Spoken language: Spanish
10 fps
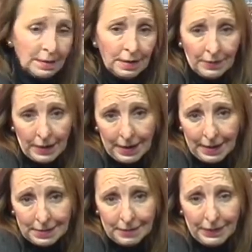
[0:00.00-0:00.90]
Llevar la
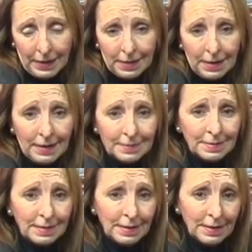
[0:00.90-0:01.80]
casa para
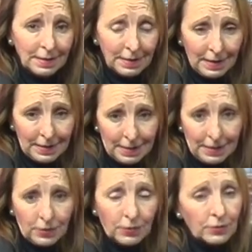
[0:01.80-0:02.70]
adelante, criar
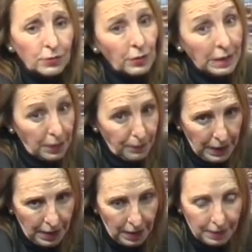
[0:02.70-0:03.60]
hijos, cuidar
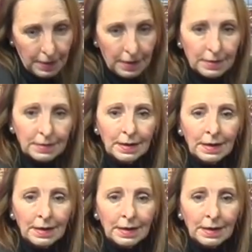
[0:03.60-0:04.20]
padres,